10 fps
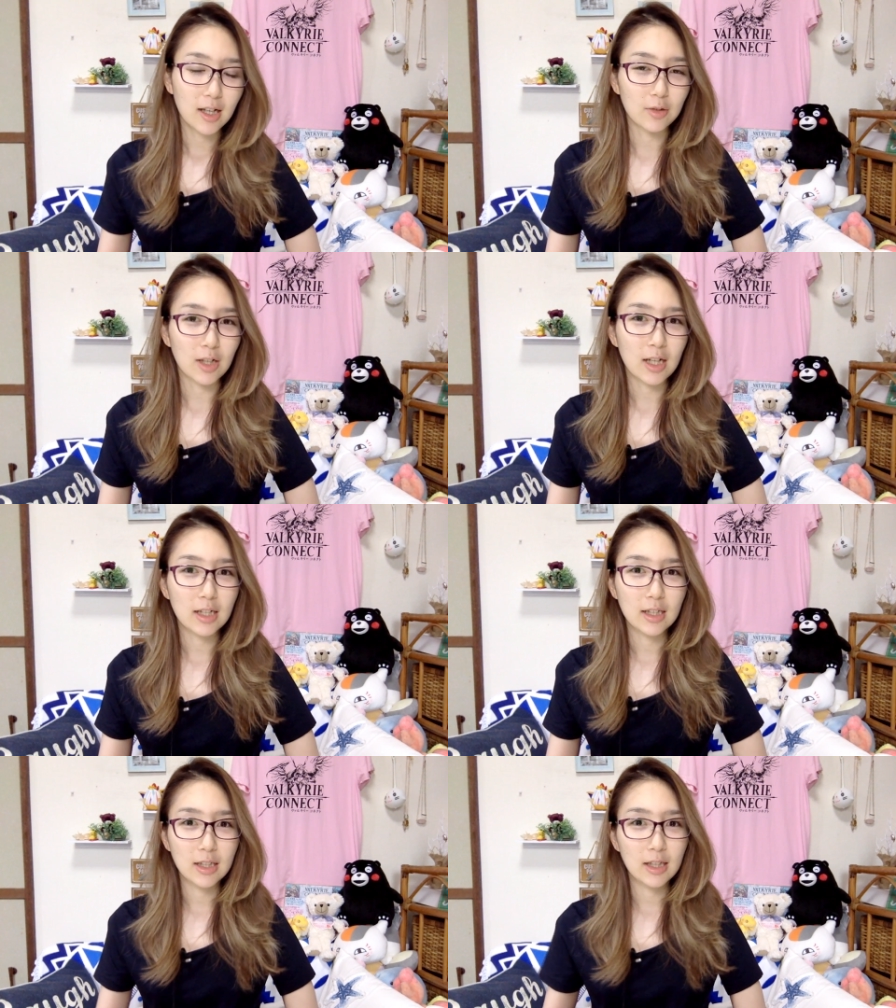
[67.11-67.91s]
あの
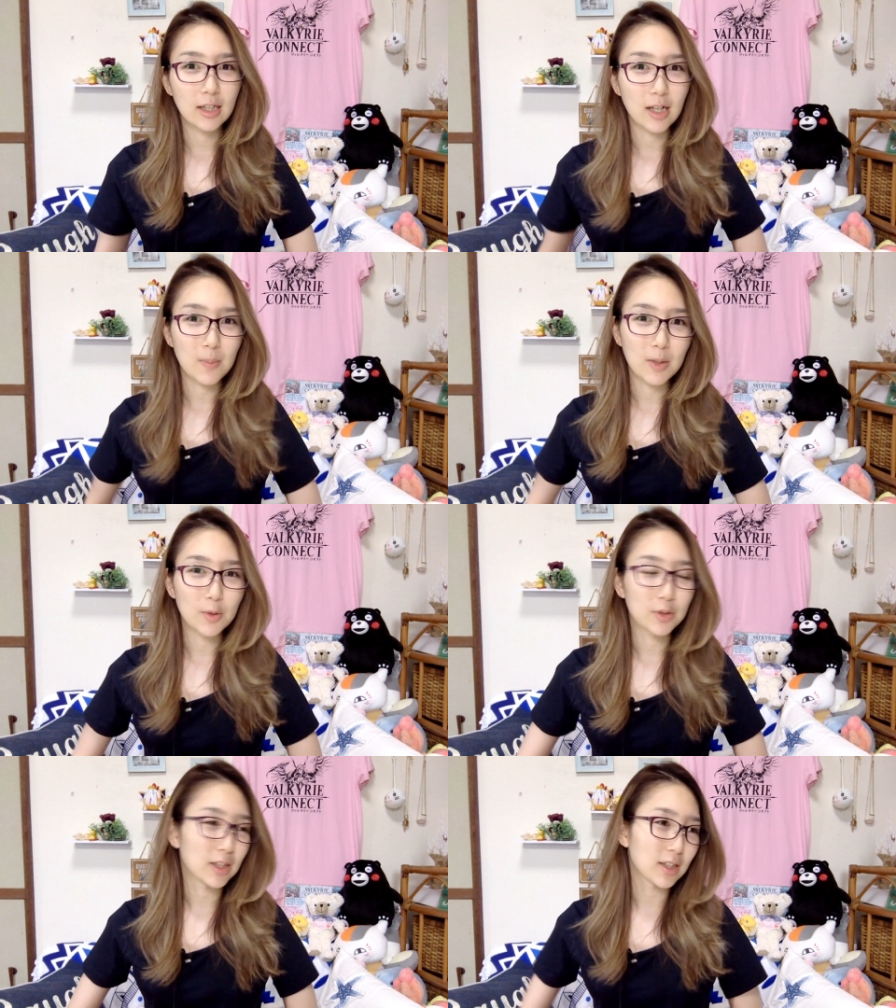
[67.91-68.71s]
体にあんま
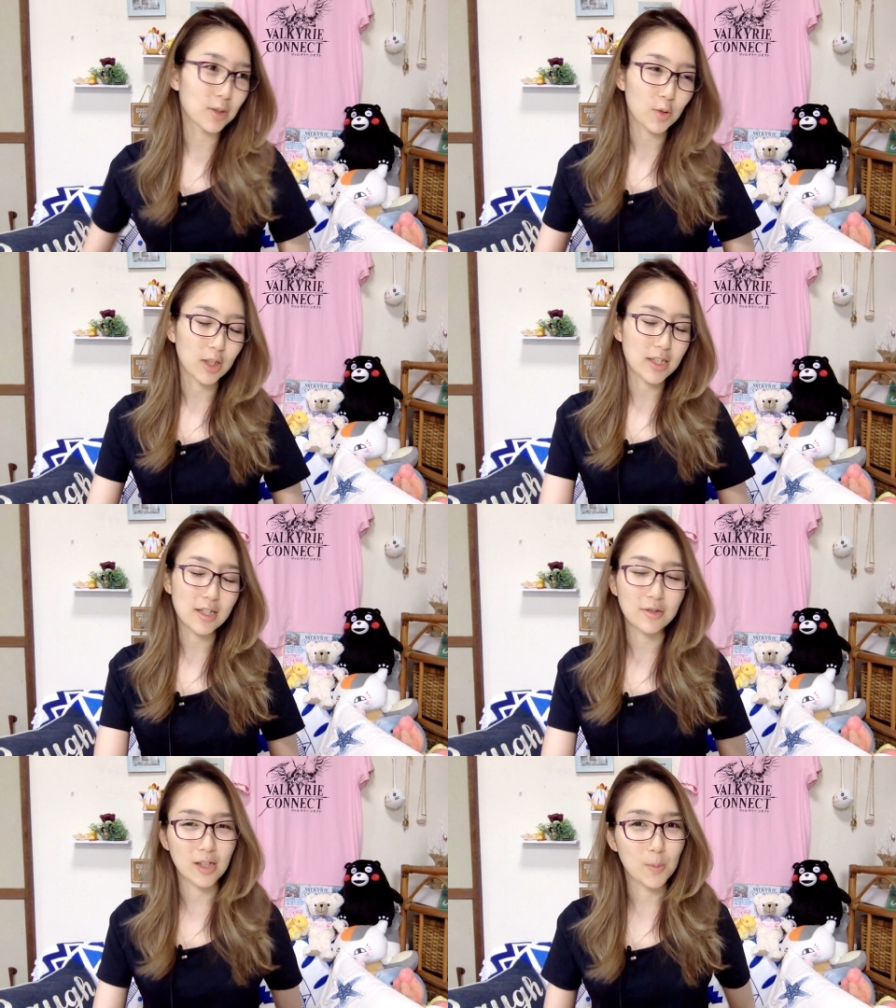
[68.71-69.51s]
良くなさそうな
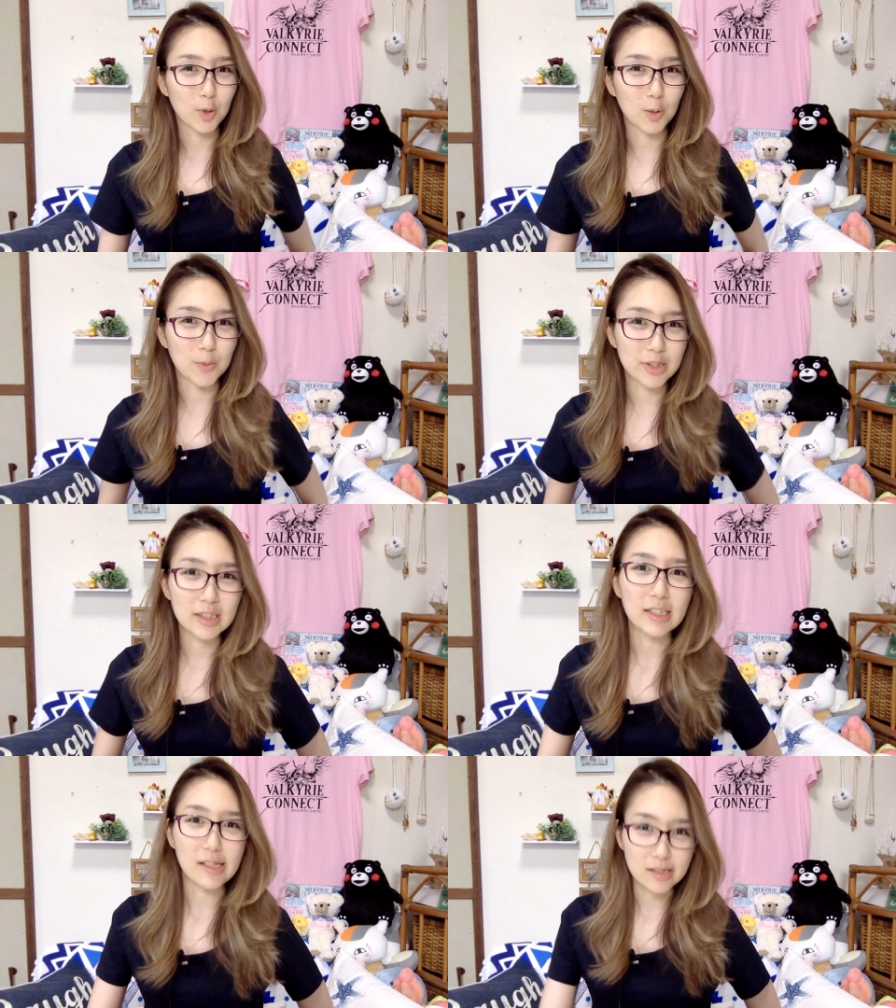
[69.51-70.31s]
ジャンクなものも
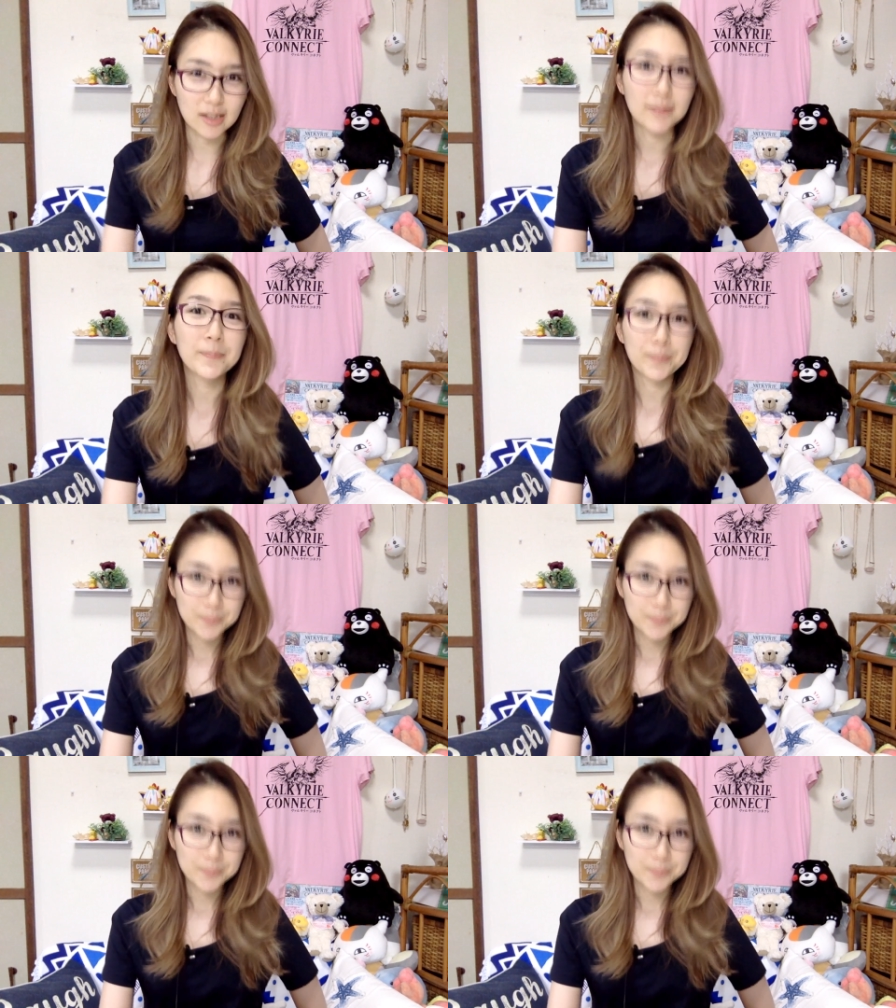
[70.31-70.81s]
好きだし